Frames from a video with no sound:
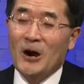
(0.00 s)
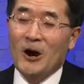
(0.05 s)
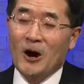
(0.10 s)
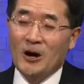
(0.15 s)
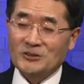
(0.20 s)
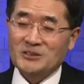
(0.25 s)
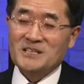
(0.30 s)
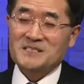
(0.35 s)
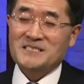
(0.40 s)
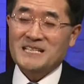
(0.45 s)

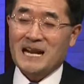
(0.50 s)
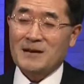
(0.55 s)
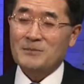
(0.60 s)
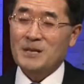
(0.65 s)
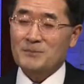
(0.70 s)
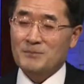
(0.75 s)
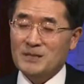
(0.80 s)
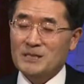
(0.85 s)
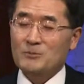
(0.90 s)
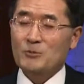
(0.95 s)
어떤
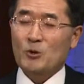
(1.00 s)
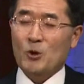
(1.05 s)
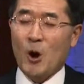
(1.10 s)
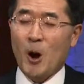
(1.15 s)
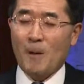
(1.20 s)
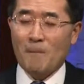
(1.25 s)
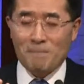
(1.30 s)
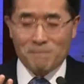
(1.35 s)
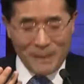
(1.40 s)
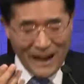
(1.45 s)
사람은
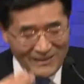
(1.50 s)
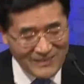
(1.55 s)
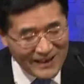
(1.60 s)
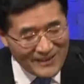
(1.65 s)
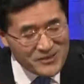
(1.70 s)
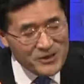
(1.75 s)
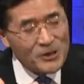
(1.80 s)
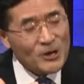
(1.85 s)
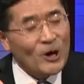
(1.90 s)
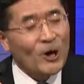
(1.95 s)
믿음으로
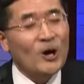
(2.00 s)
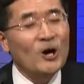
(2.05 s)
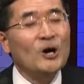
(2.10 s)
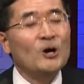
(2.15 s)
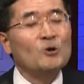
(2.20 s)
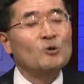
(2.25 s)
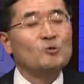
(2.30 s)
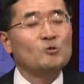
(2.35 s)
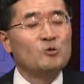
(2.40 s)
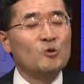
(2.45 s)

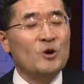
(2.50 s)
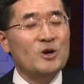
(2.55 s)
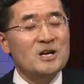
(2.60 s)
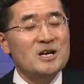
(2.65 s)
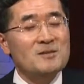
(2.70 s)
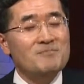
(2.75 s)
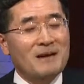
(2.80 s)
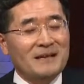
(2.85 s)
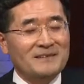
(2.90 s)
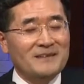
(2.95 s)
받아들여
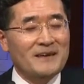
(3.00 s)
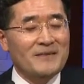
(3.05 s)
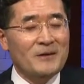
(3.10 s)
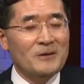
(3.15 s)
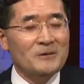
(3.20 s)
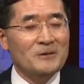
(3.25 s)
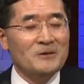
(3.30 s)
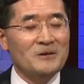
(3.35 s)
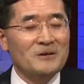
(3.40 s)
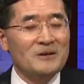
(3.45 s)
구원을 받게
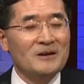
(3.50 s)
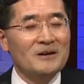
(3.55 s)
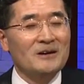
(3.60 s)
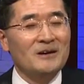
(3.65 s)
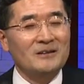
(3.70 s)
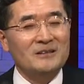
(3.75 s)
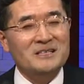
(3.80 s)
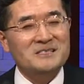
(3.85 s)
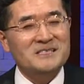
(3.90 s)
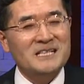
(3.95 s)
되고
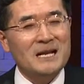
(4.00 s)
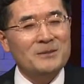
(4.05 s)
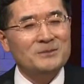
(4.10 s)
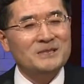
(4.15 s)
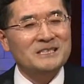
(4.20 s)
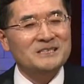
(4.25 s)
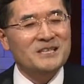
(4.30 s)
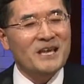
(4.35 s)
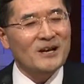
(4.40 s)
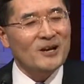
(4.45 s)
어떤 사람은
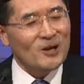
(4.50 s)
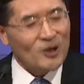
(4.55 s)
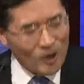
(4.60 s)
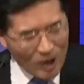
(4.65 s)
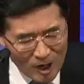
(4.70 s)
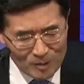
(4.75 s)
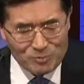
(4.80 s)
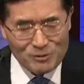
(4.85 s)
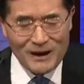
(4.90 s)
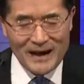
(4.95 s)
그 은혜를
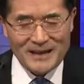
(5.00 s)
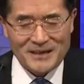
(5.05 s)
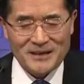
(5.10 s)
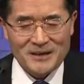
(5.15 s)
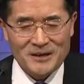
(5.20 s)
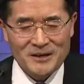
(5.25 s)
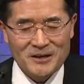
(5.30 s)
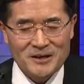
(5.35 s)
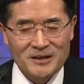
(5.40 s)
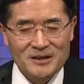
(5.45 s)

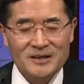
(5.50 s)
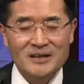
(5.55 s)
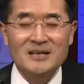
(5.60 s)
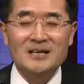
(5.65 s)
거부하여